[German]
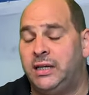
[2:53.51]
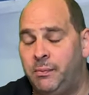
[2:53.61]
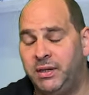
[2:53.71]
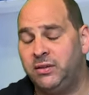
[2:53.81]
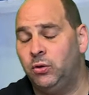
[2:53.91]

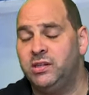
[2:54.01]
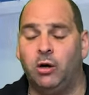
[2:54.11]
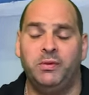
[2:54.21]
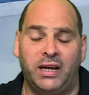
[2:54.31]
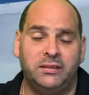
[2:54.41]
Kann man natürlich
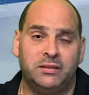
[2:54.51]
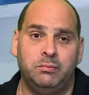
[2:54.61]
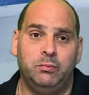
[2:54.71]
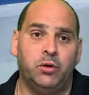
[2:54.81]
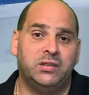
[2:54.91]
auch mit
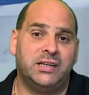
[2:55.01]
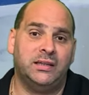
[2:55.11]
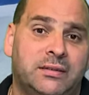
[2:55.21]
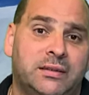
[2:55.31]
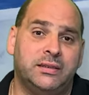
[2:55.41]
anderen
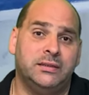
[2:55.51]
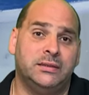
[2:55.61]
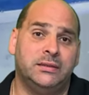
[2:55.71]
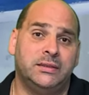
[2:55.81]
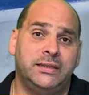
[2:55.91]
Möglichkeiten äh,
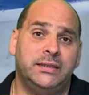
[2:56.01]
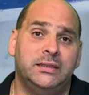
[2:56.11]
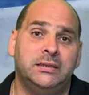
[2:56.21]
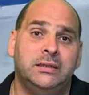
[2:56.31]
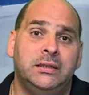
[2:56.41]

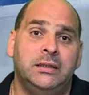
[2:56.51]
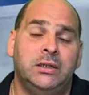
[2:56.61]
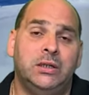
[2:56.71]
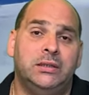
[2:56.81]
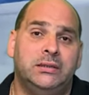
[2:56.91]
regeln.
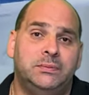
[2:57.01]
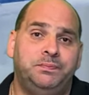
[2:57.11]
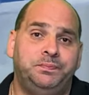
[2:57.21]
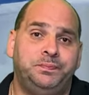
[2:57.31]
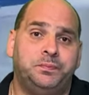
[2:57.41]

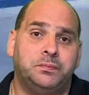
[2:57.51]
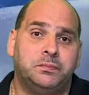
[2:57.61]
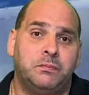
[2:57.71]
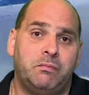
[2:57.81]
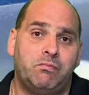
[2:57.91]
Ähm,
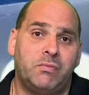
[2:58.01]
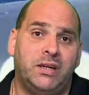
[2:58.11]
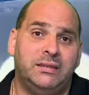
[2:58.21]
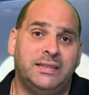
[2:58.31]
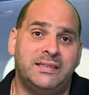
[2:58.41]

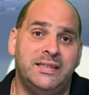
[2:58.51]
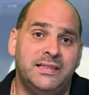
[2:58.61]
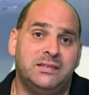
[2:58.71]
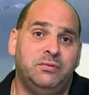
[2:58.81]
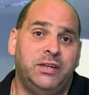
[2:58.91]
das
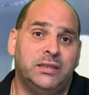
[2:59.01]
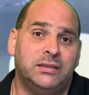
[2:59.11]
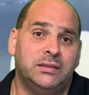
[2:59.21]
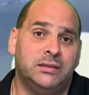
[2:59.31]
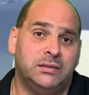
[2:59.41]
nächste
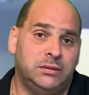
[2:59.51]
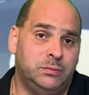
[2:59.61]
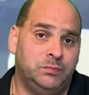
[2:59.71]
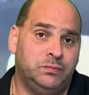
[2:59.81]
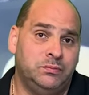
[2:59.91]
wäre
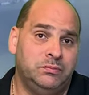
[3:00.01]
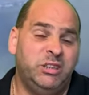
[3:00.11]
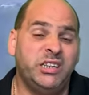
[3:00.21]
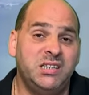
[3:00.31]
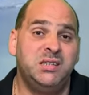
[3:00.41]
ähm,
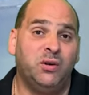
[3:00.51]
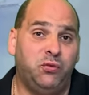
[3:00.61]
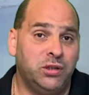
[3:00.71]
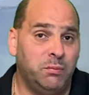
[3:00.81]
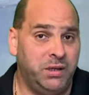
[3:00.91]
die richtige
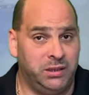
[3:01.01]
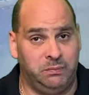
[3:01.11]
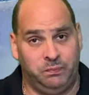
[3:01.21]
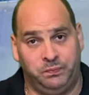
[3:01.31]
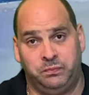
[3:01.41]

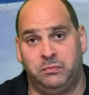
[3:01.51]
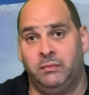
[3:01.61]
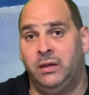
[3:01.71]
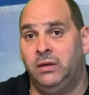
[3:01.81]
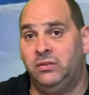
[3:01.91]
Futtermenge.
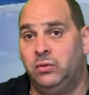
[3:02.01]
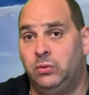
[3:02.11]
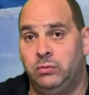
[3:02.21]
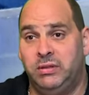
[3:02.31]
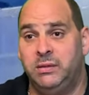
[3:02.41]
So,